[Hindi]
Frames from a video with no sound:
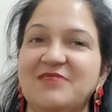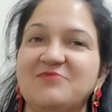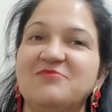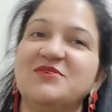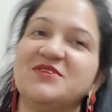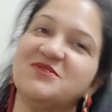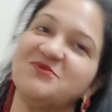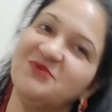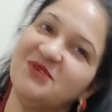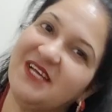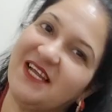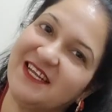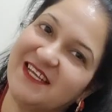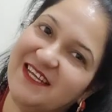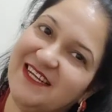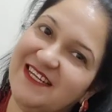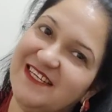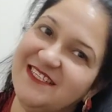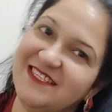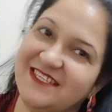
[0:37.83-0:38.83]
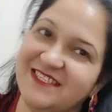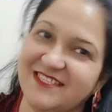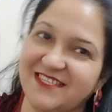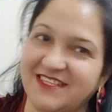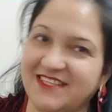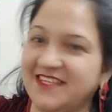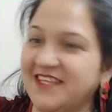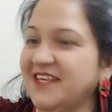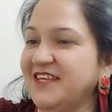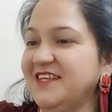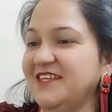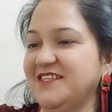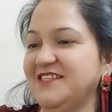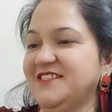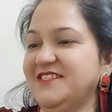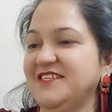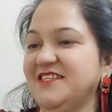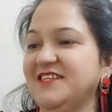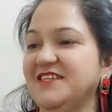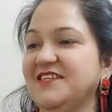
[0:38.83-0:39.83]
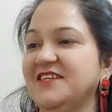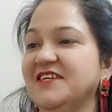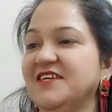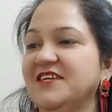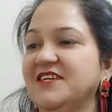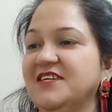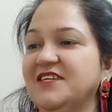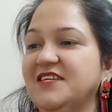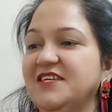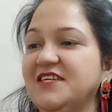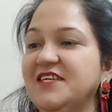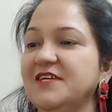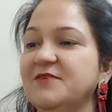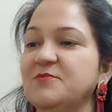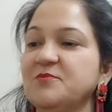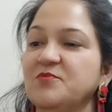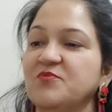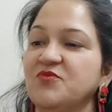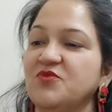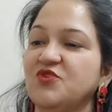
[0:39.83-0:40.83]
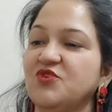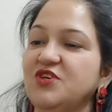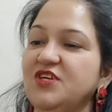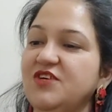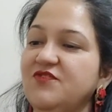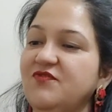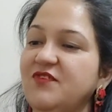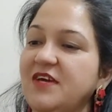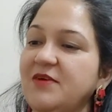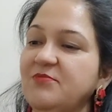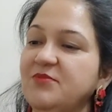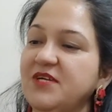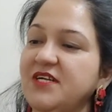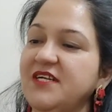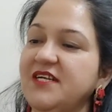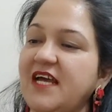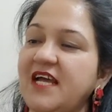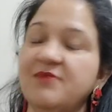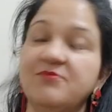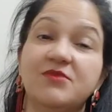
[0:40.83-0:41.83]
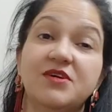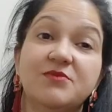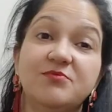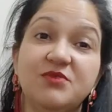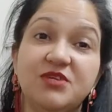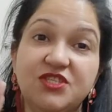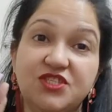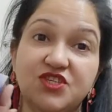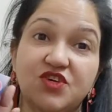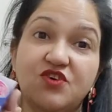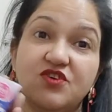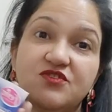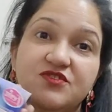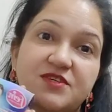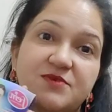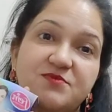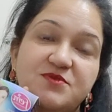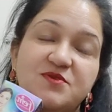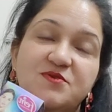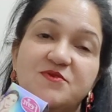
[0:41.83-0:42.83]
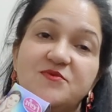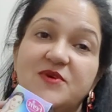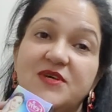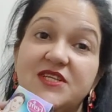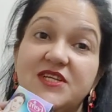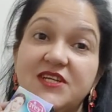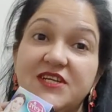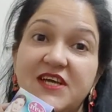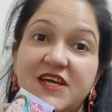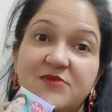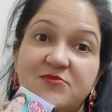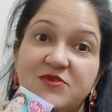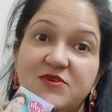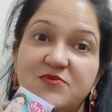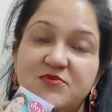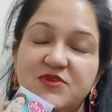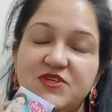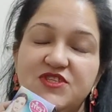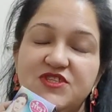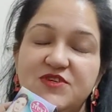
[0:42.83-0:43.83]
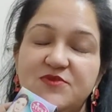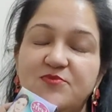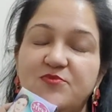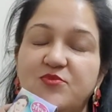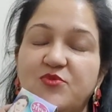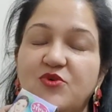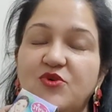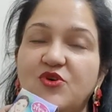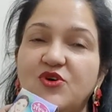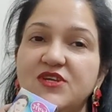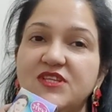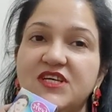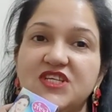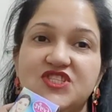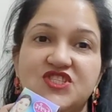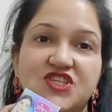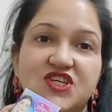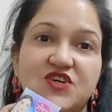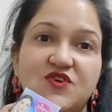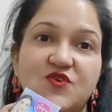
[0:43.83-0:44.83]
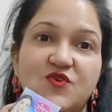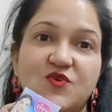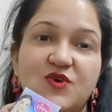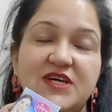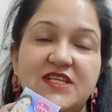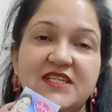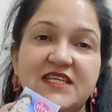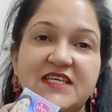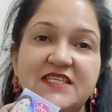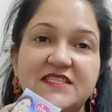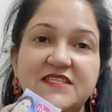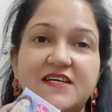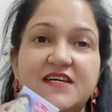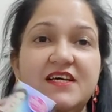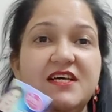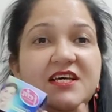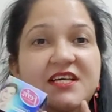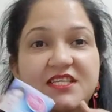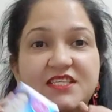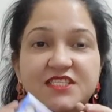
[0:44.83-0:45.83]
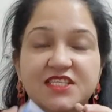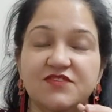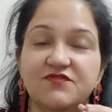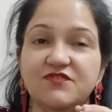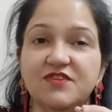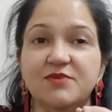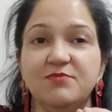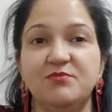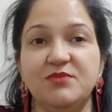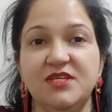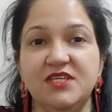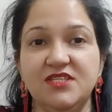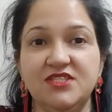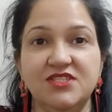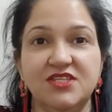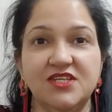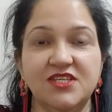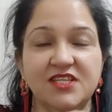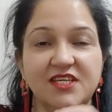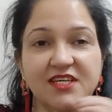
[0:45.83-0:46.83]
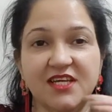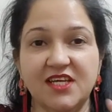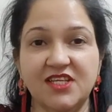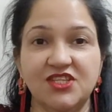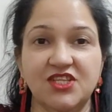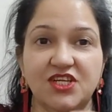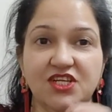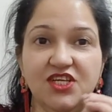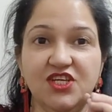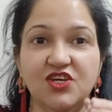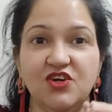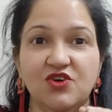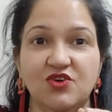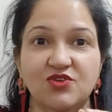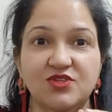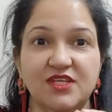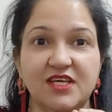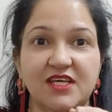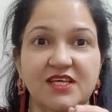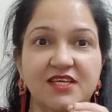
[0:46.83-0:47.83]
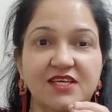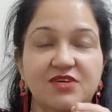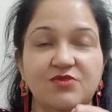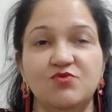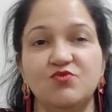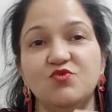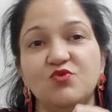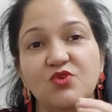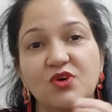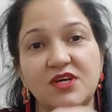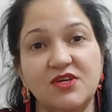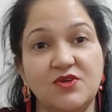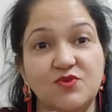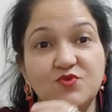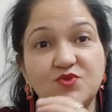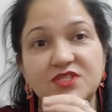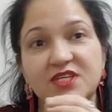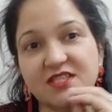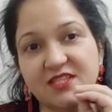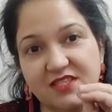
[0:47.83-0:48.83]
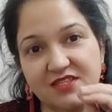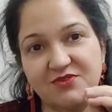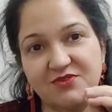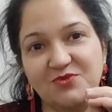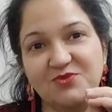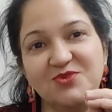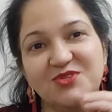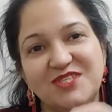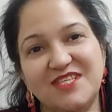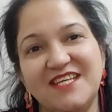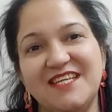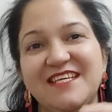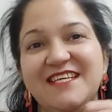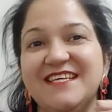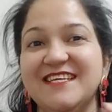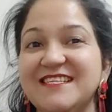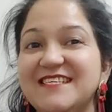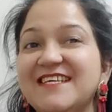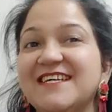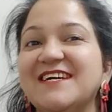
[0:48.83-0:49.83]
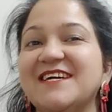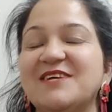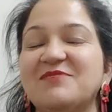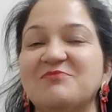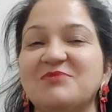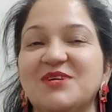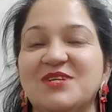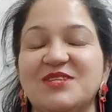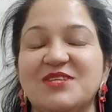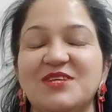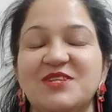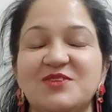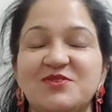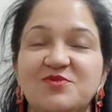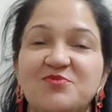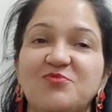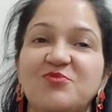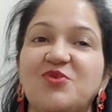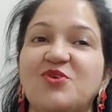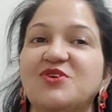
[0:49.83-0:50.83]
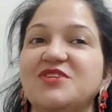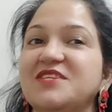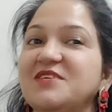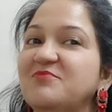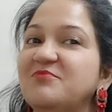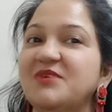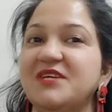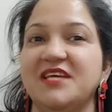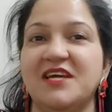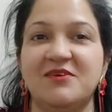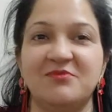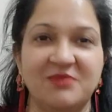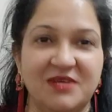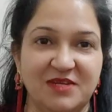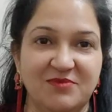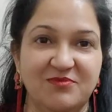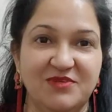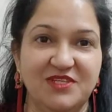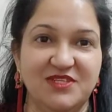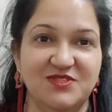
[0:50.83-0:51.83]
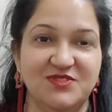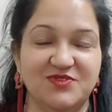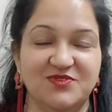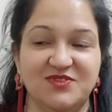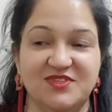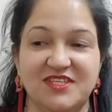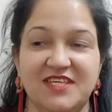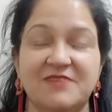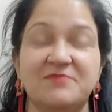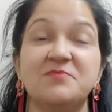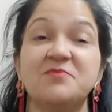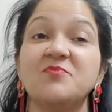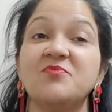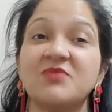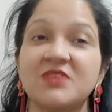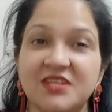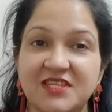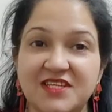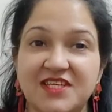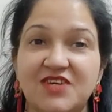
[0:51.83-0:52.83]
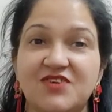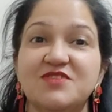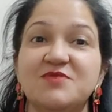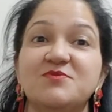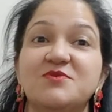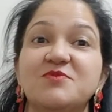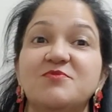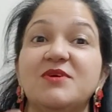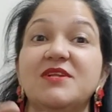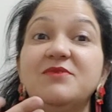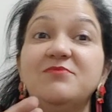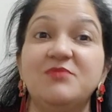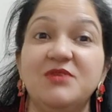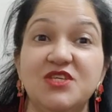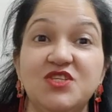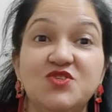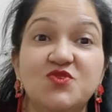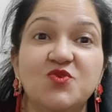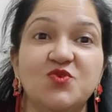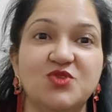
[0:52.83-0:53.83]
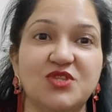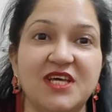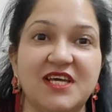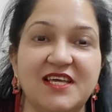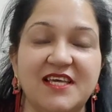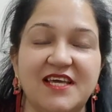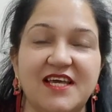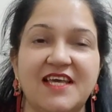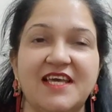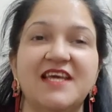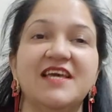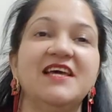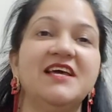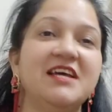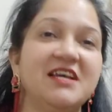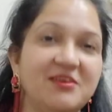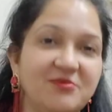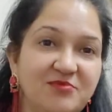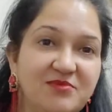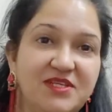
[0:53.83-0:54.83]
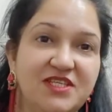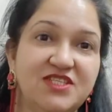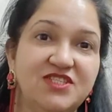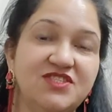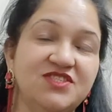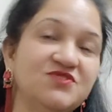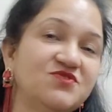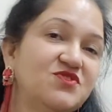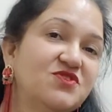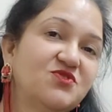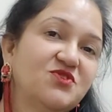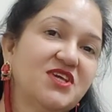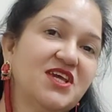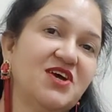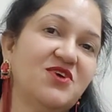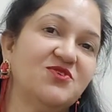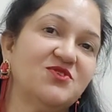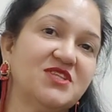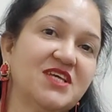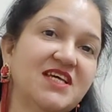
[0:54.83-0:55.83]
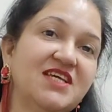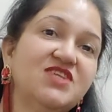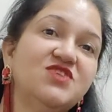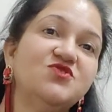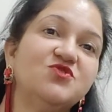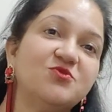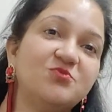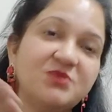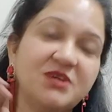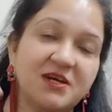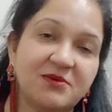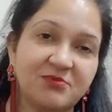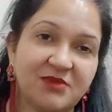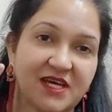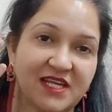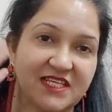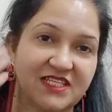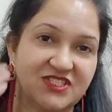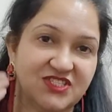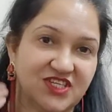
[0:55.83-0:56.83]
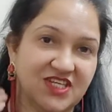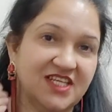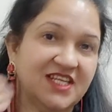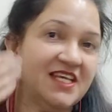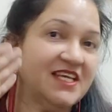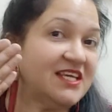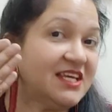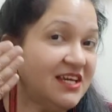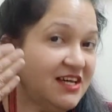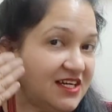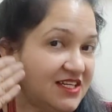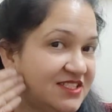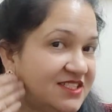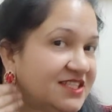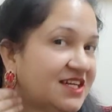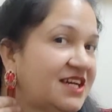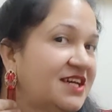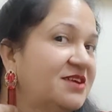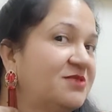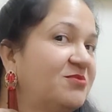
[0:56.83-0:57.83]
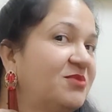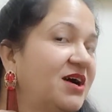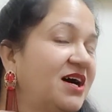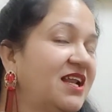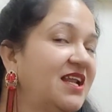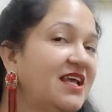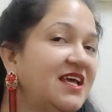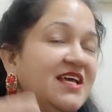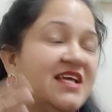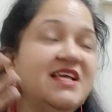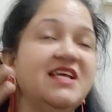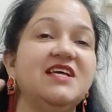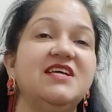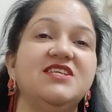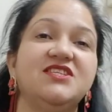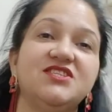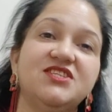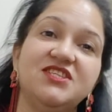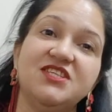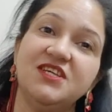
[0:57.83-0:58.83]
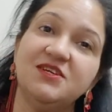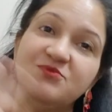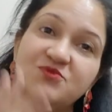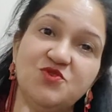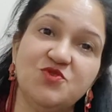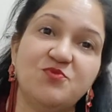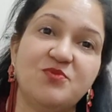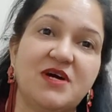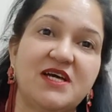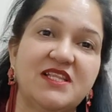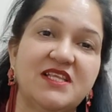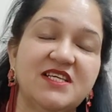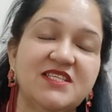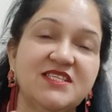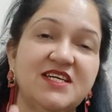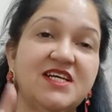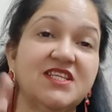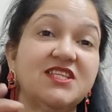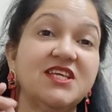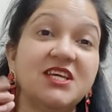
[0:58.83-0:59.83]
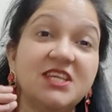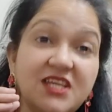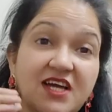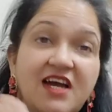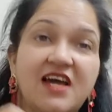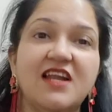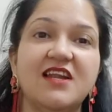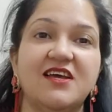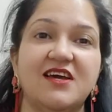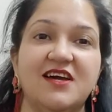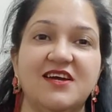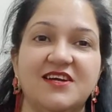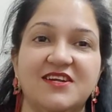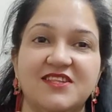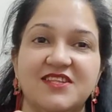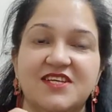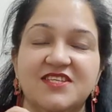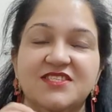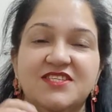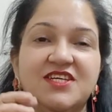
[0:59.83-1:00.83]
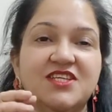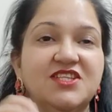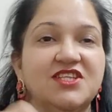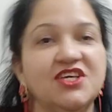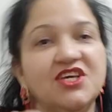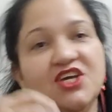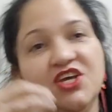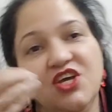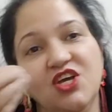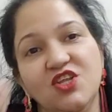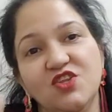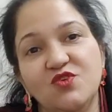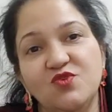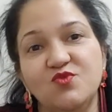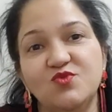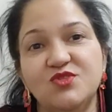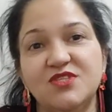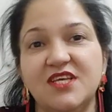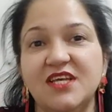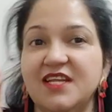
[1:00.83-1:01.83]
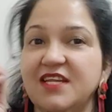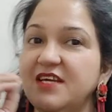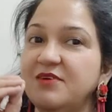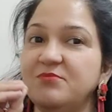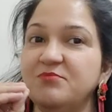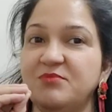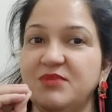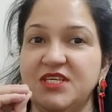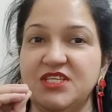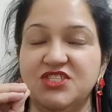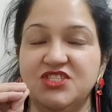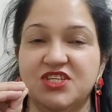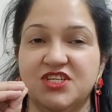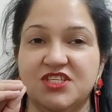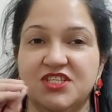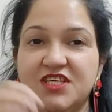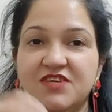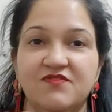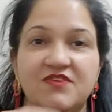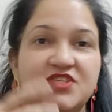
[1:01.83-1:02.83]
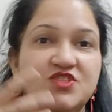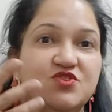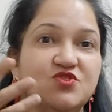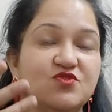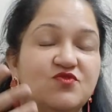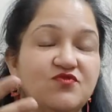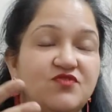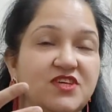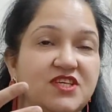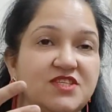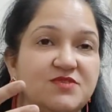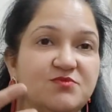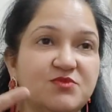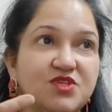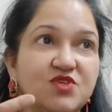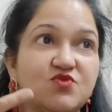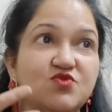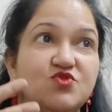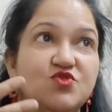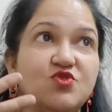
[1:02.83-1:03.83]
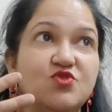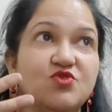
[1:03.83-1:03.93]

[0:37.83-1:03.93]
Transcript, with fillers: पर्स में डाल के ले जा सकते हैं इजीली ठीक है तो ये फैम की डायमंड ब्रीच है और सबसे बड़ी बात है डायमंड ब्रीच है बहुत अच्छा ग्लो आता है इसका सिर्फ ना ब्रीच करने का एक तरीका होता है कि वो उस उस तरीके से अगर हम करते हैं ना तो बहुत ही बढ़िया हमारी ब्लीच होती है ठीक है और सबसे पहले ब्लीच होता क्या है ब्लीच जो क्या होता है कि जो भी हमारे चेहरे के अनचाहे बाल हैं जिन्हें हम छुपाना चाहते हैं या हल्का करना चाहते हैं तो उसके लिए हम ब्लीच करते हैं वैसे तो फेस पे ना कुछ